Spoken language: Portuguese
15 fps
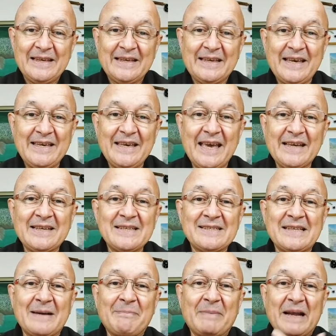Quem é que
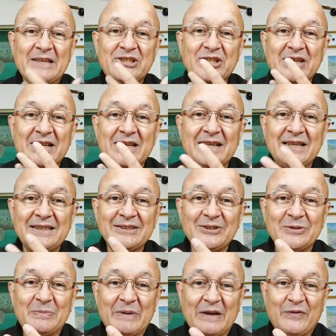está
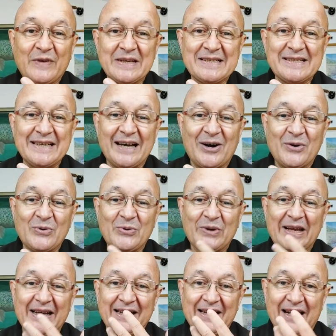praticando para fazer algo
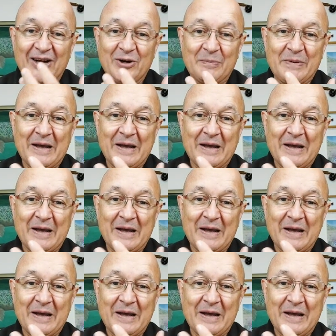legal,